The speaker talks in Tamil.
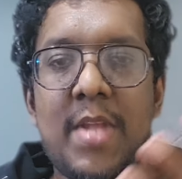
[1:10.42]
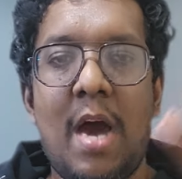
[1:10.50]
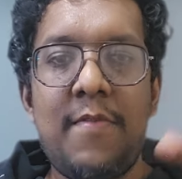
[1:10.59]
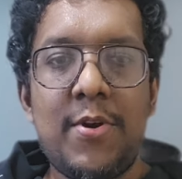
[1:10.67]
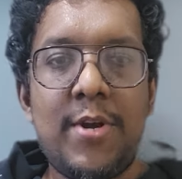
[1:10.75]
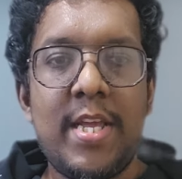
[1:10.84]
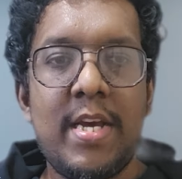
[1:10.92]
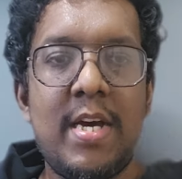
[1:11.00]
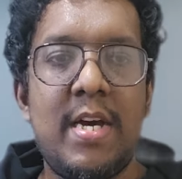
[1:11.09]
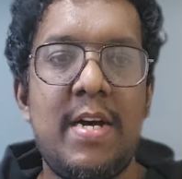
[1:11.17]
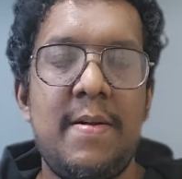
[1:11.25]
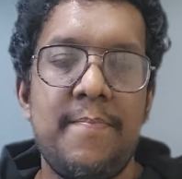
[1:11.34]
அவருடைய
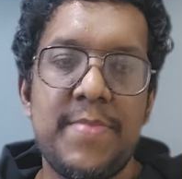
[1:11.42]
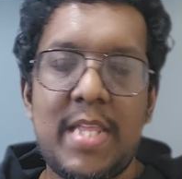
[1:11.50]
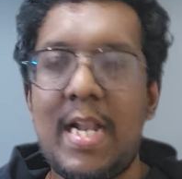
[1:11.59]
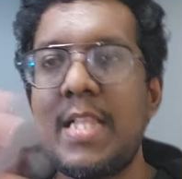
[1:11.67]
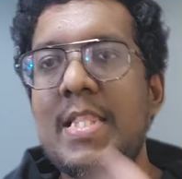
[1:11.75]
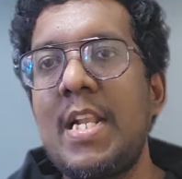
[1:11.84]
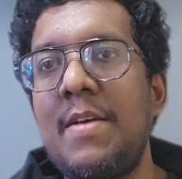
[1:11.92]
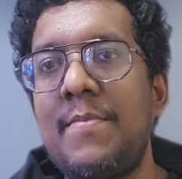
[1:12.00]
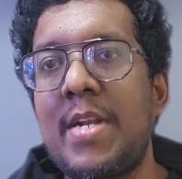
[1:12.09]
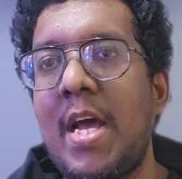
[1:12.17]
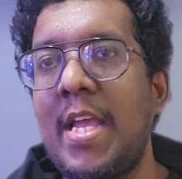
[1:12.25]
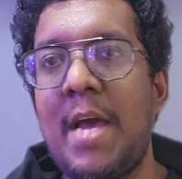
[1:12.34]
தளத்திலும்
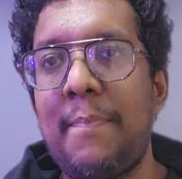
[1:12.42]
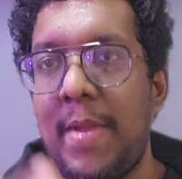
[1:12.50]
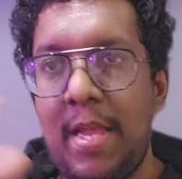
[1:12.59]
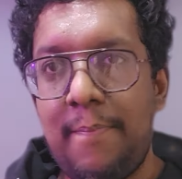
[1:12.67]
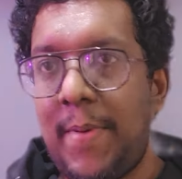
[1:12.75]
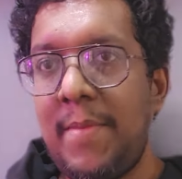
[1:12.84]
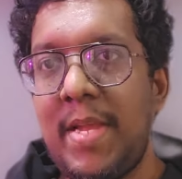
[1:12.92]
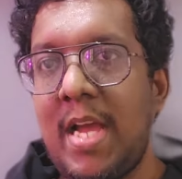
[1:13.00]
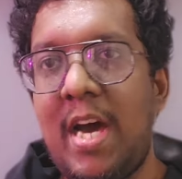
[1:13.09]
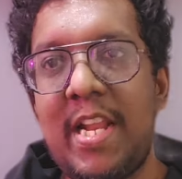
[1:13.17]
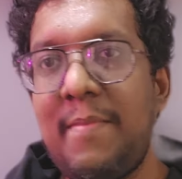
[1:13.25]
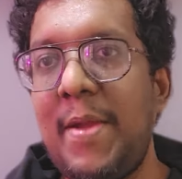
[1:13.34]
நான் எப்பயுமே
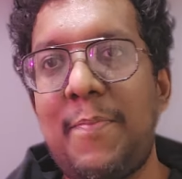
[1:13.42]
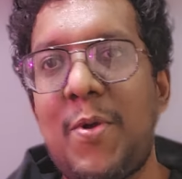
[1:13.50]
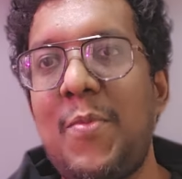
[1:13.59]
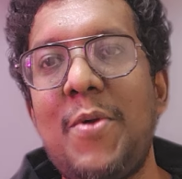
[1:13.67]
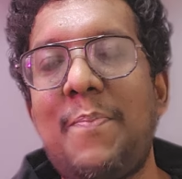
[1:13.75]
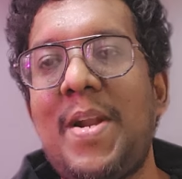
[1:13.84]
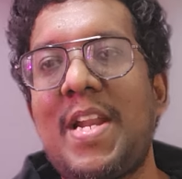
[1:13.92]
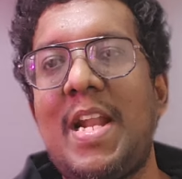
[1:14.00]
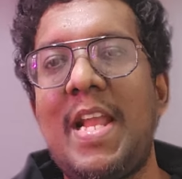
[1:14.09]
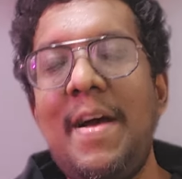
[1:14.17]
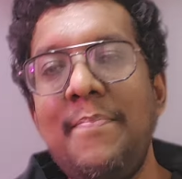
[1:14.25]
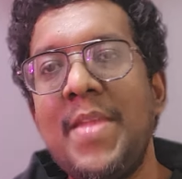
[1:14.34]
யாரையுமே ப்ரொமோட் பண்றேன்
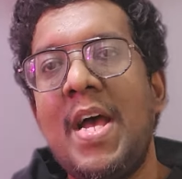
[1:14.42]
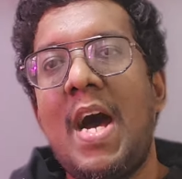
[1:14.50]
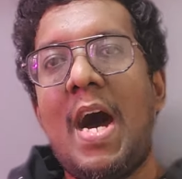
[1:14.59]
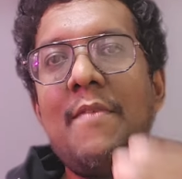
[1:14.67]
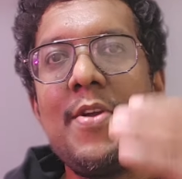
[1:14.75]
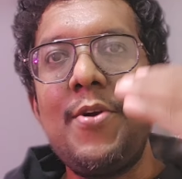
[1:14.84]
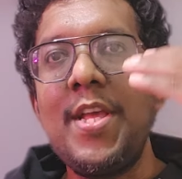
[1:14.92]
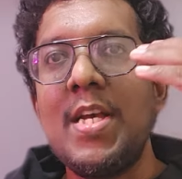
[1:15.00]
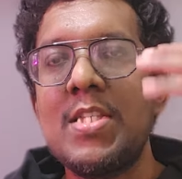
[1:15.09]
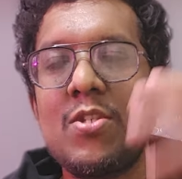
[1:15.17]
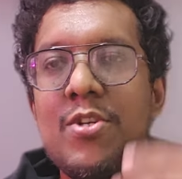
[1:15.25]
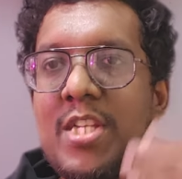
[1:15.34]
அவருடைய
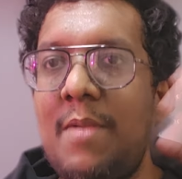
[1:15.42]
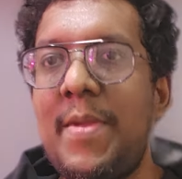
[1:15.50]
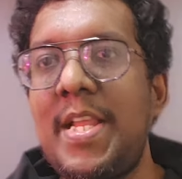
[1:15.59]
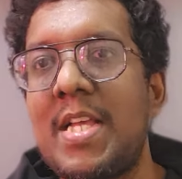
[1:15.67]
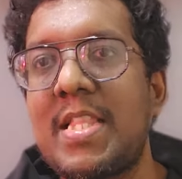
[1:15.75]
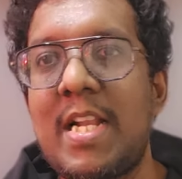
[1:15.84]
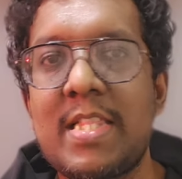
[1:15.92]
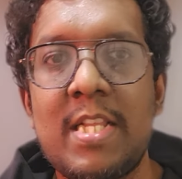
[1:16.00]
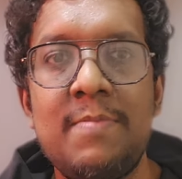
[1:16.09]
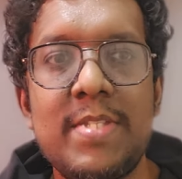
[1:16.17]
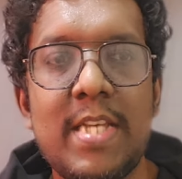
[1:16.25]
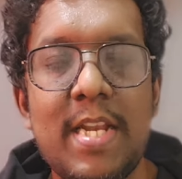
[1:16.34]
சோசியல் மீடியா
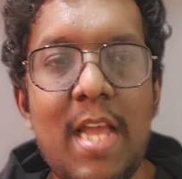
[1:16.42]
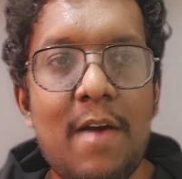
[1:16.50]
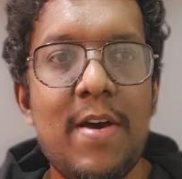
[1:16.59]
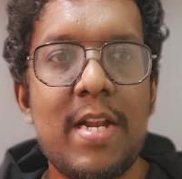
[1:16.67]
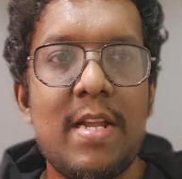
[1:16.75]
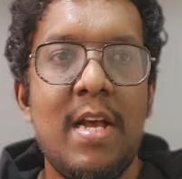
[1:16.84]
தளத்திலும் சரி அவர்